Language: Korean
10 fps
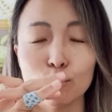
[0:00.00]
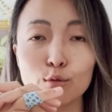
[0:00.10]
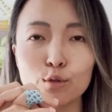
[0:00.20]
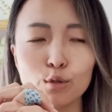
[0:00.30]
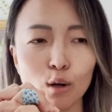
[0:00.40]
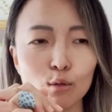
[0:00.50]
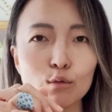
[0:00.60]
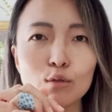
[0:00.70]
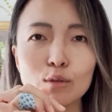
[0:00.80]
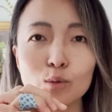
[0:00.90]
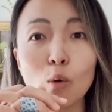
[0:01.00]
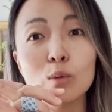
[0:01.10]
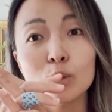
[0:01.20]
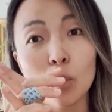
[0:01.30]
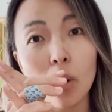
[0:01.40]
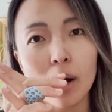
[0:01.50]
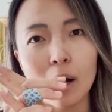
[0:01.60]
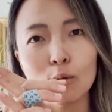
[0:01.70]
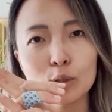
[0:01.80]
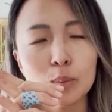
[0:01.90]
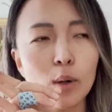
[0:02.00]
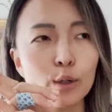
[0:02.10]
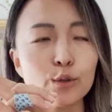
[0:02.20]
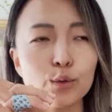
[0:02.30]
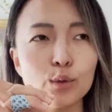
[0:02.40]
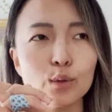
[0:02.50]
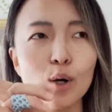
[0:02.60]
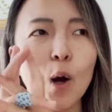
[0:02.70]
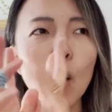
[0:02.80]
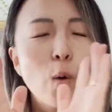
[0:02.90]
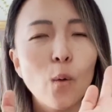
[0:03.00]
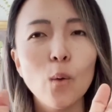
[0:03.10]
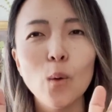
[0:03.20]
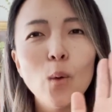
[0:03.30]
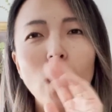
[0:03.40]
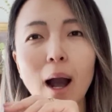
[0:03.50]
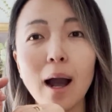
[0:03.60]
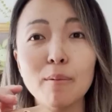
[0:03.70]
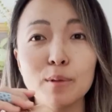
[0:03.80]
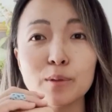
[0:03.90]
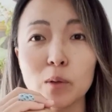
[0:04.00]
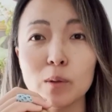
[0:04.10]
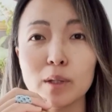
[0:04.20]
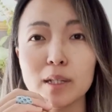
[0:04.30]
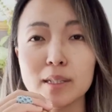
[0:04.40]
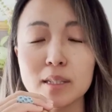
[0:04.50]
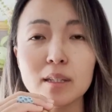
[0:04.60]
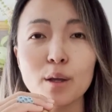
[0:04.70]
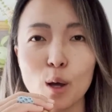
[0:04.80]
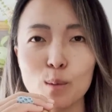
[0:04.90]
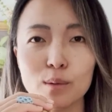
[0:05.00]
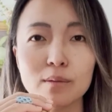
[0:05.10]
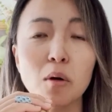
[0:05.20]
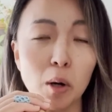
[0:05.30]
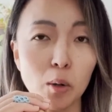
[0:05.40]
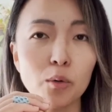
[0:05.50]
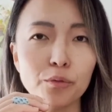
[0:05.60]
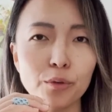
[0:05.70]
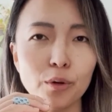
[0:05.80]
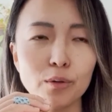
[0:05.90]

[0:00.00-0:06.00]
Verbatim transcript: 울지도 않고 너무 그동안 가고 싶어가지고 호호호하 하면서 되게 신나게 하면서 들어갔거든요.